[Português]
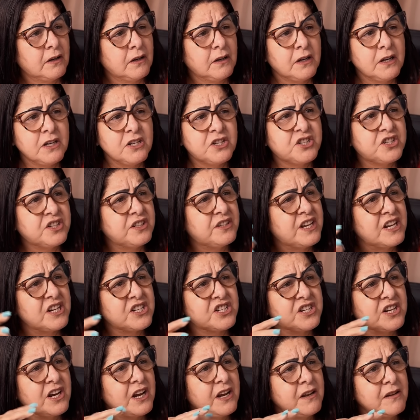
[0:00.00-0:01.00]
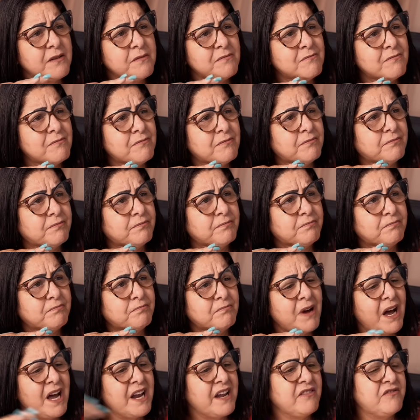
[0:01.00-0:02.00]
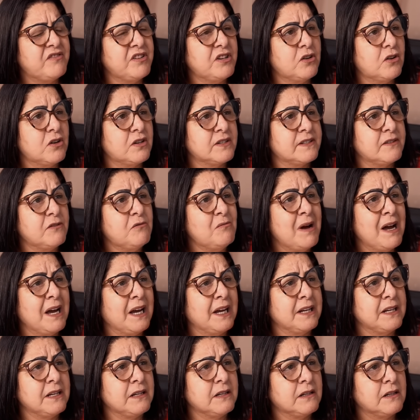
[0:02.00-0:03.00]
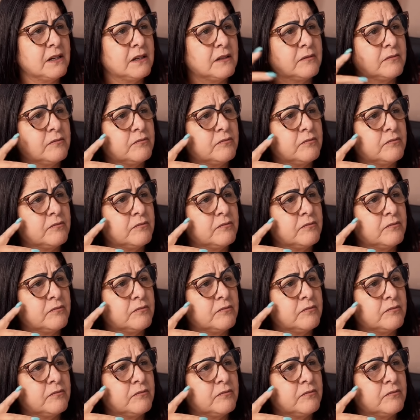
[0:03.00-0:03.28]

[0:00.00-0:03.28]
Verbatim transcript: e te deixei maravilhosa, uma rainha.